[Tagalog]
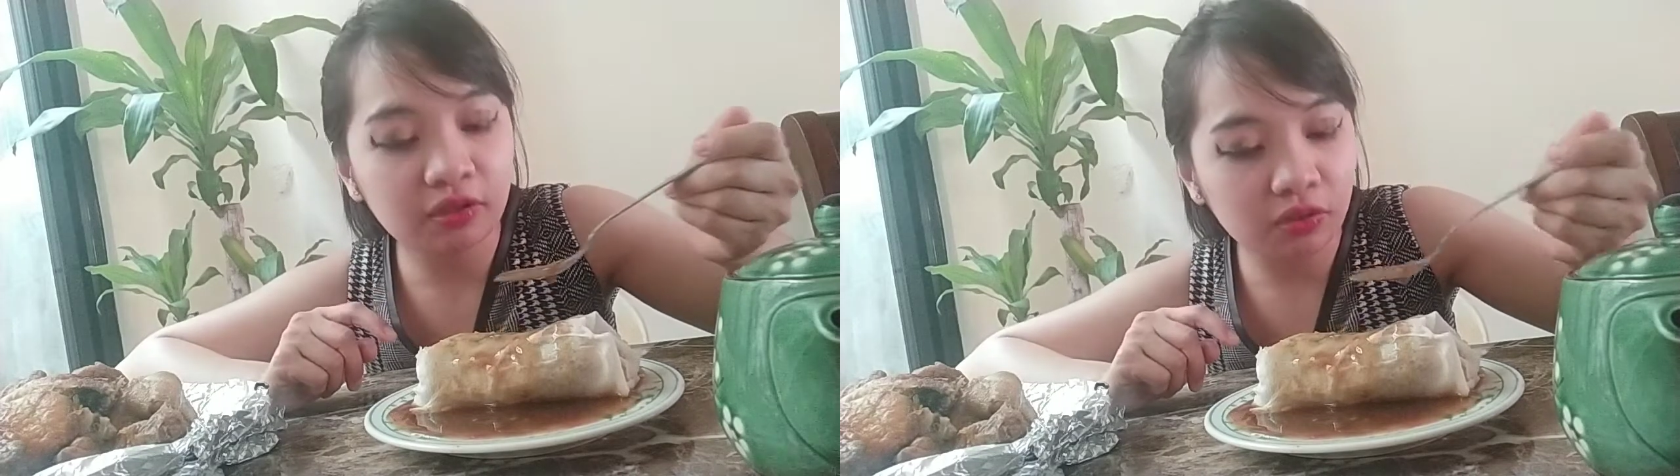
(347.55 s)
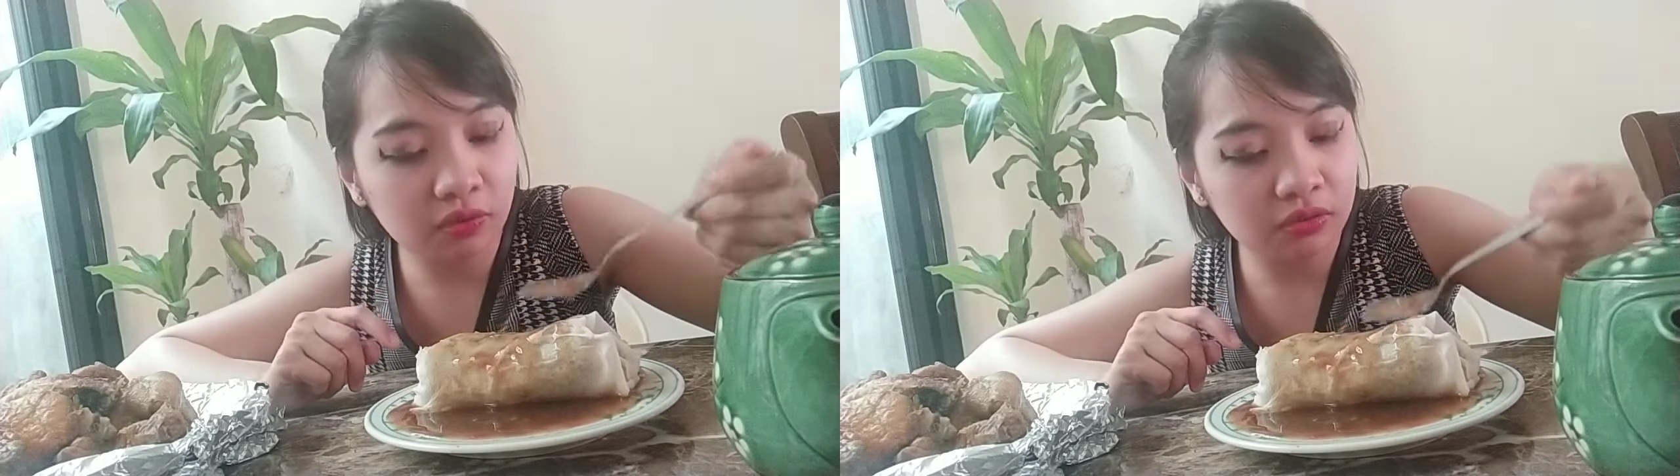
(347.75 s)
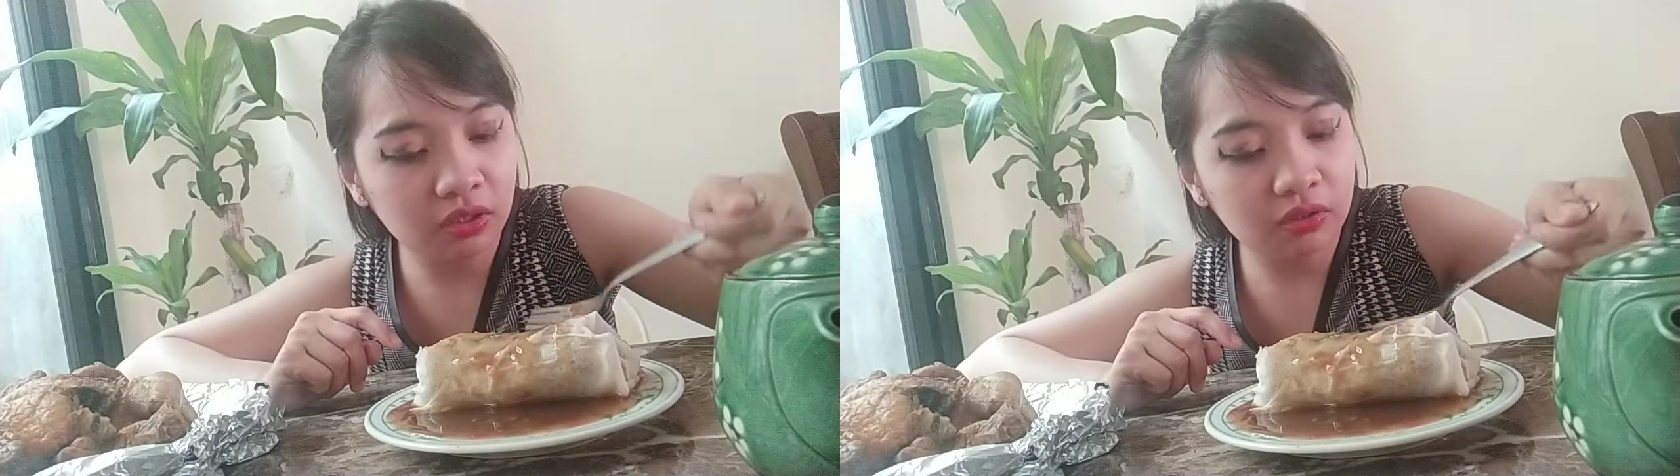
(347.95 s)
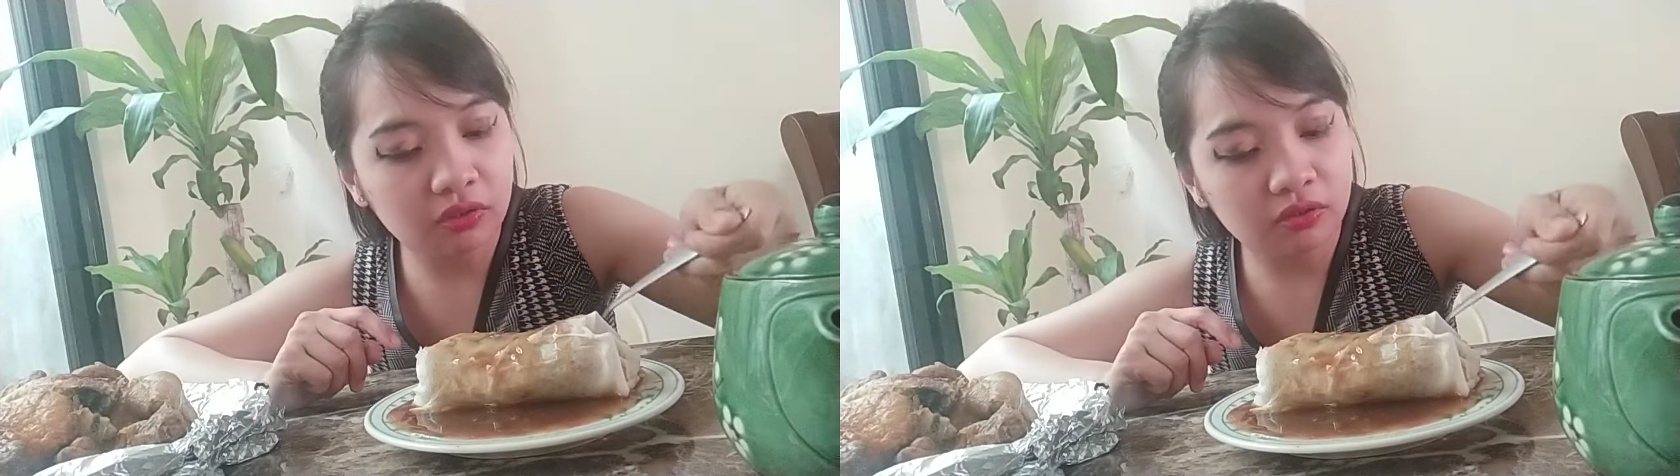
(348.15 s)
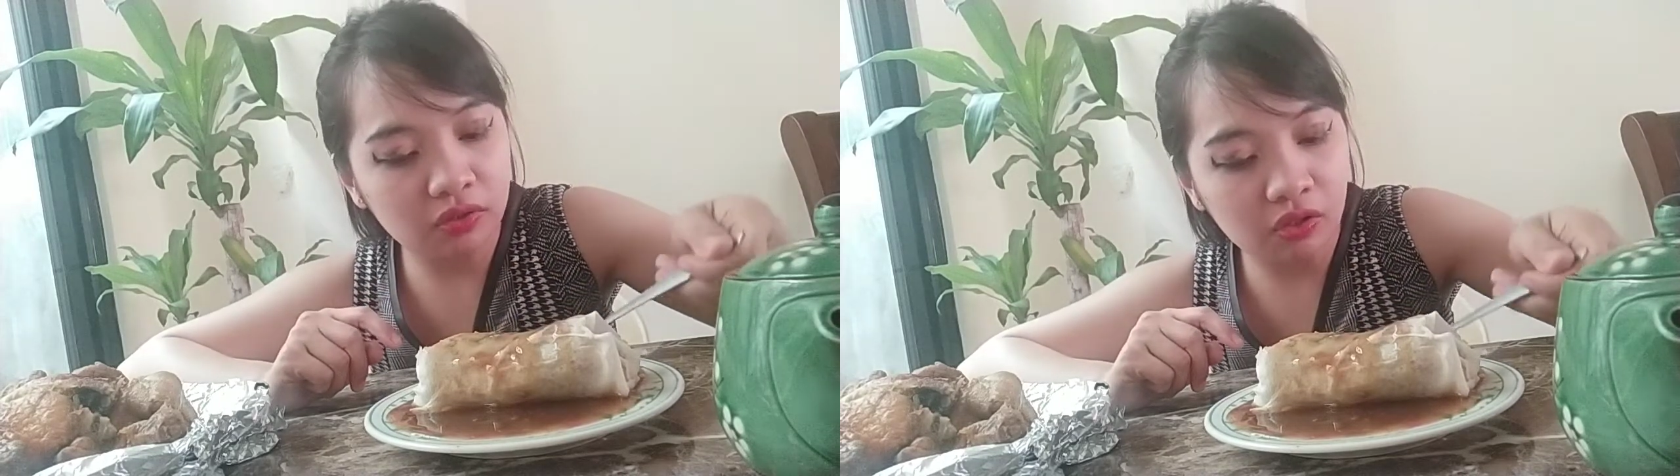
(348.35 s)
Ito yung
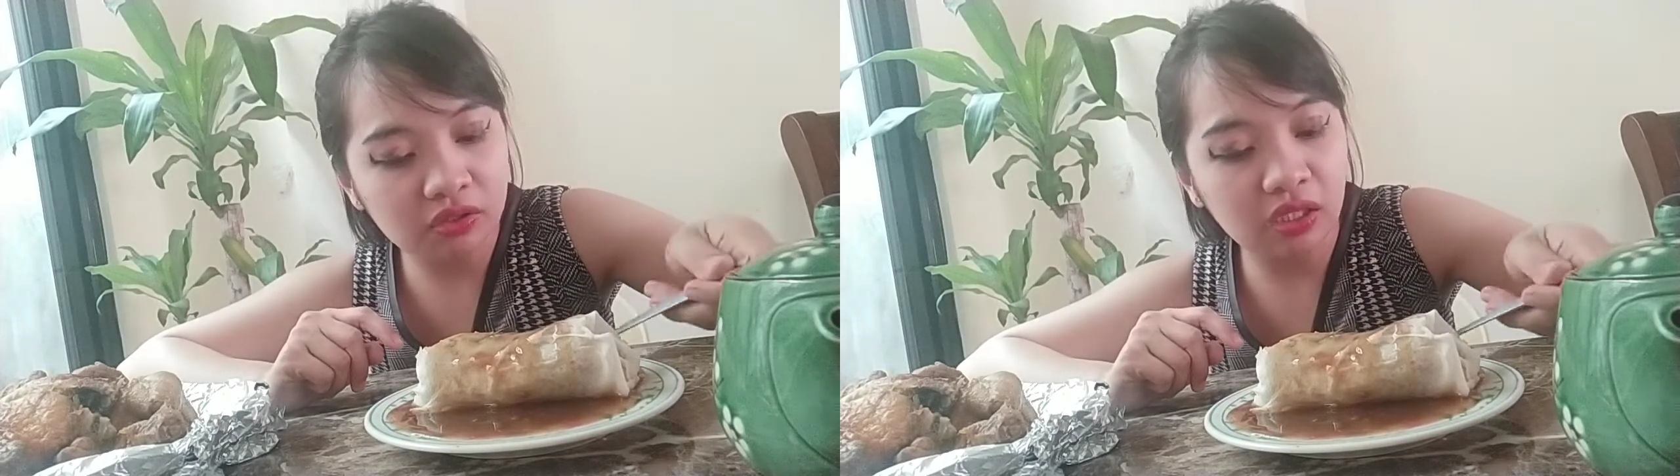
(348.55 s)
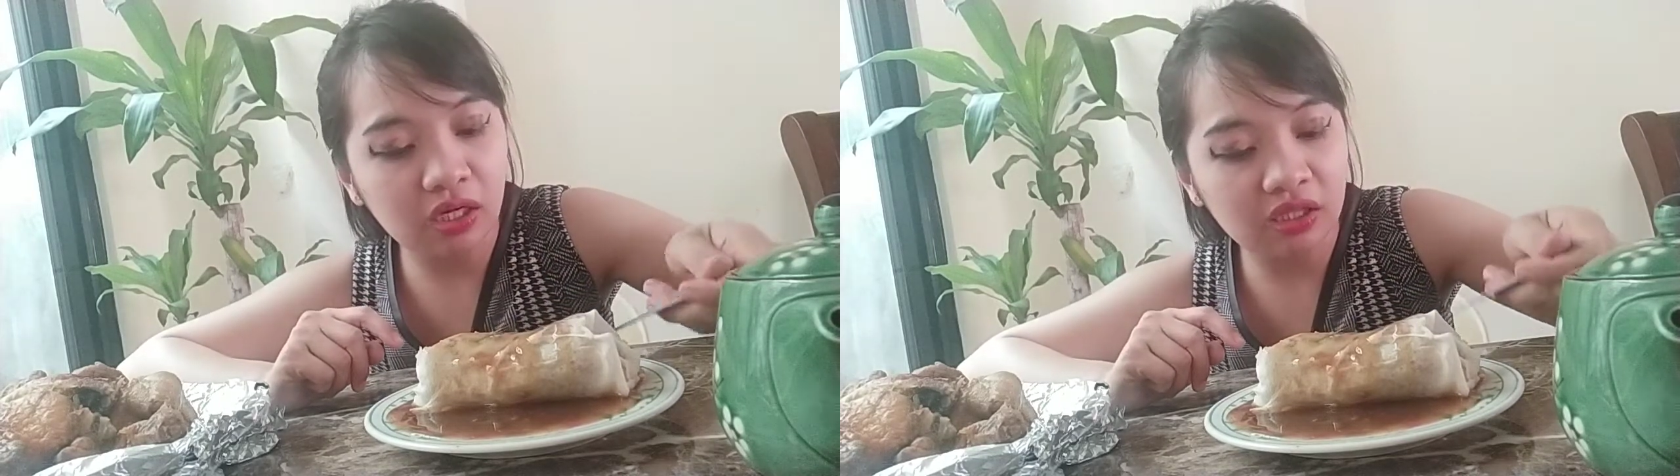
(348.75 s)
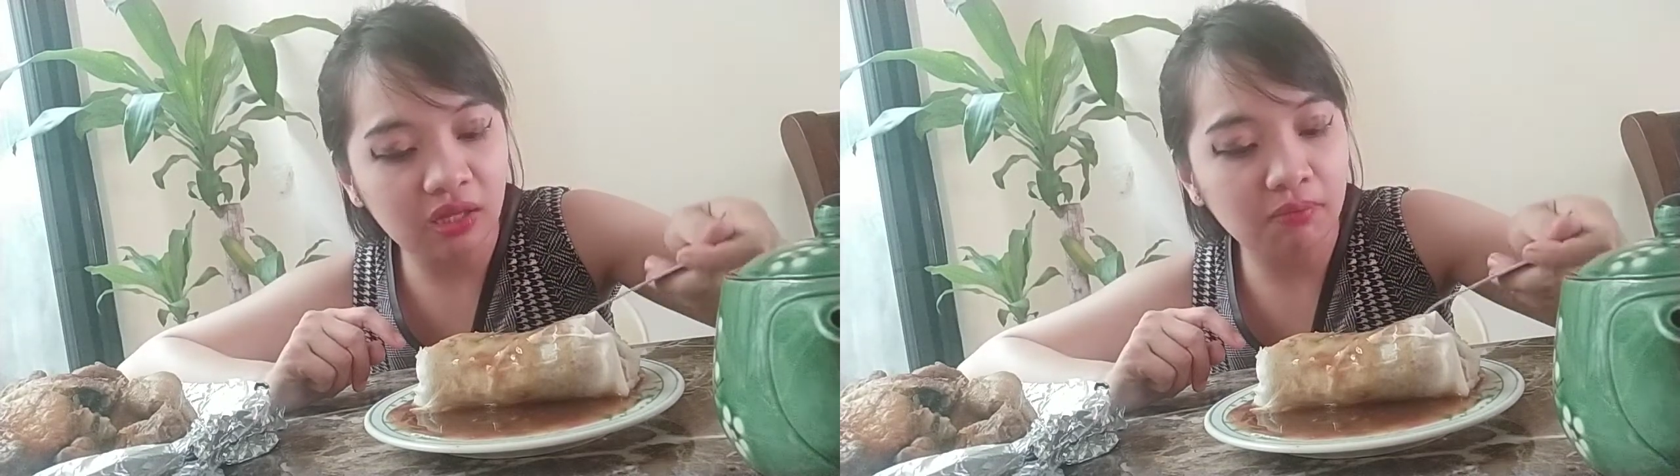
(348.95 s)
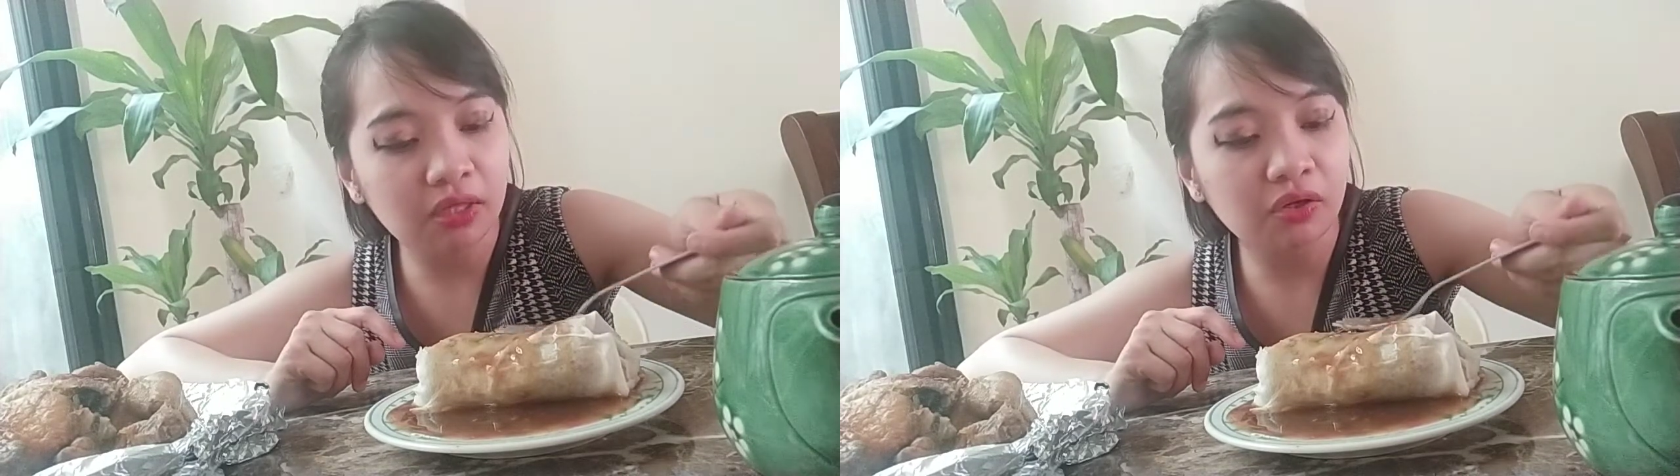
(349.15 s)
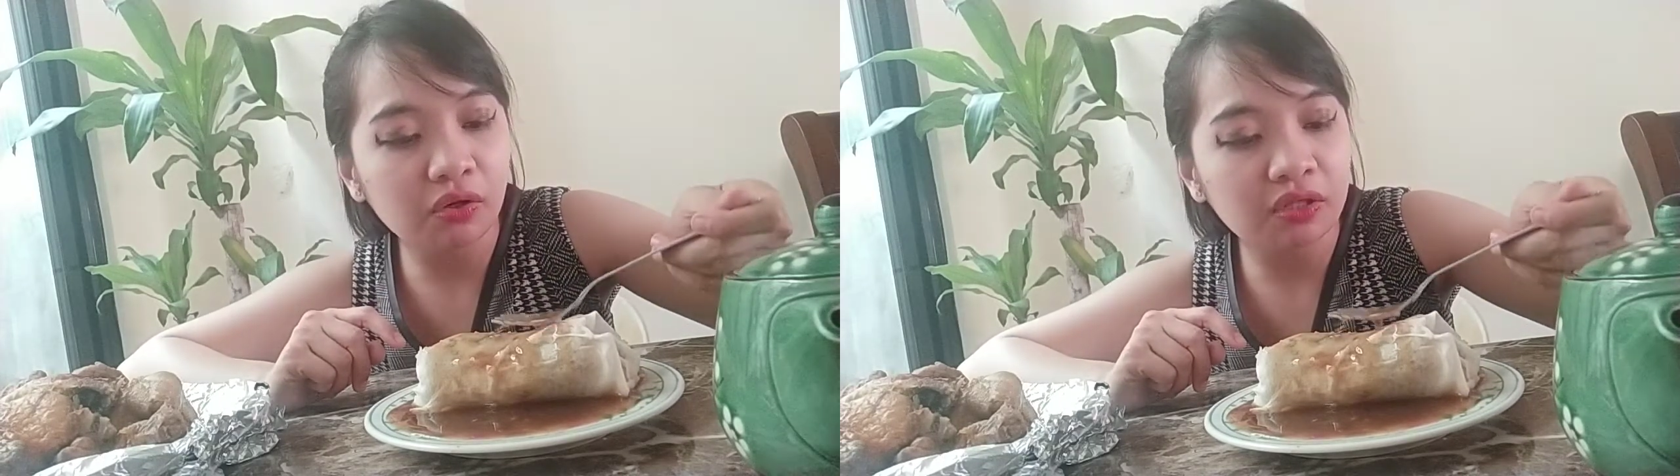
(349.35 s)
sauce na
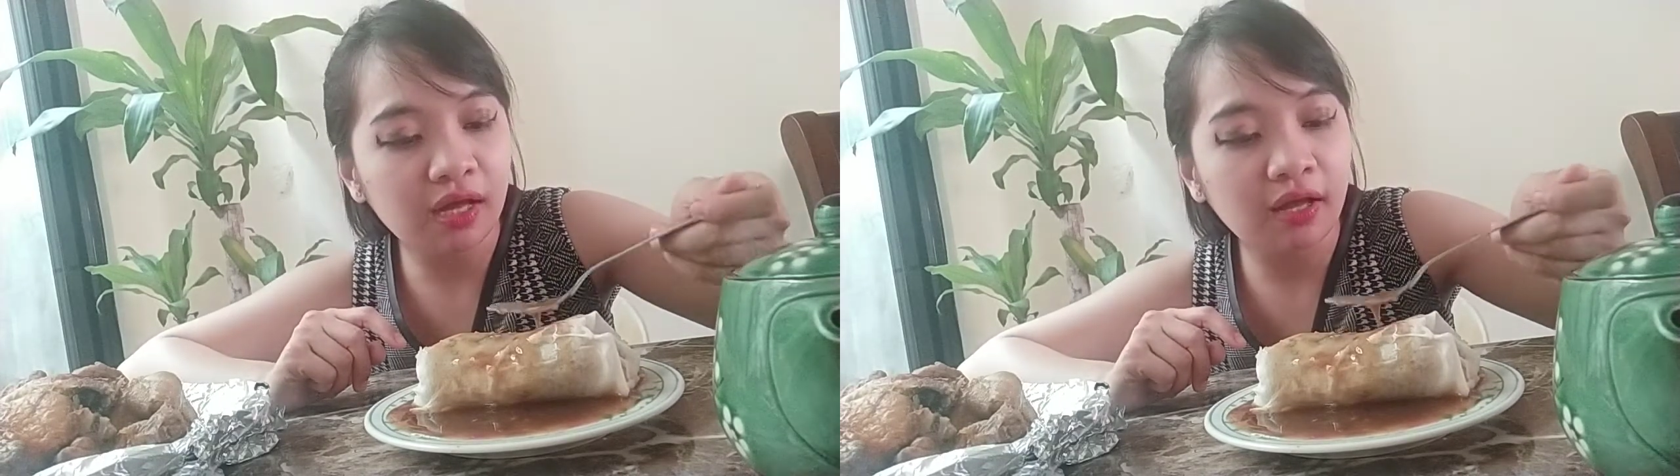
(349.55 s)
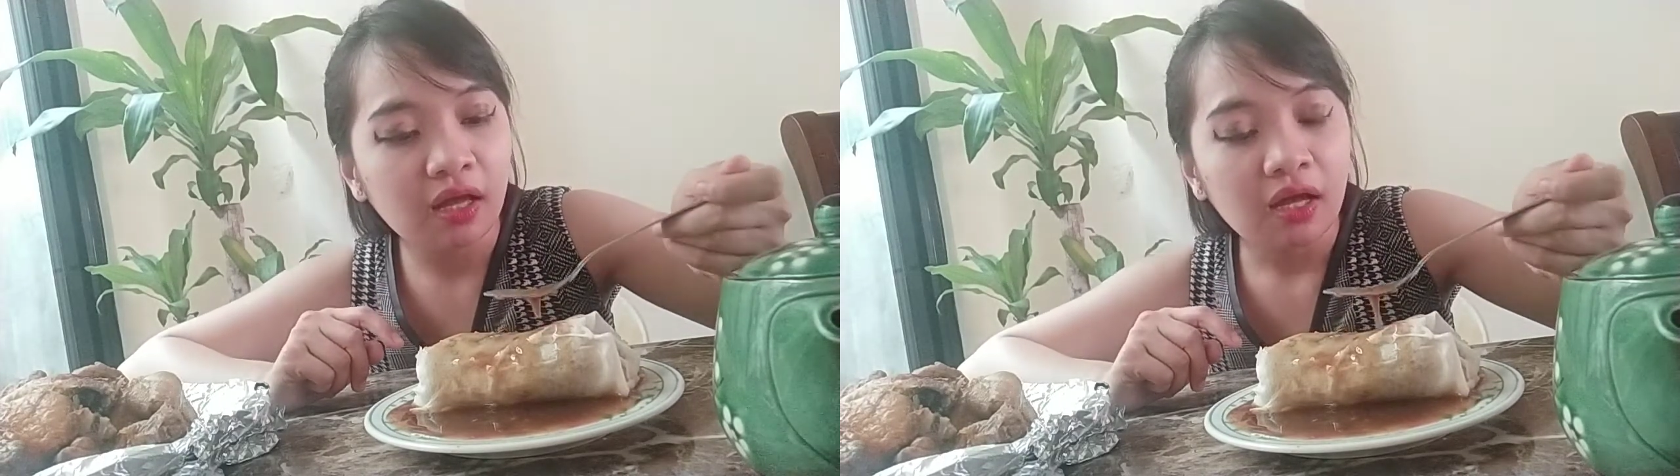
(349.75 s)
natikman ko na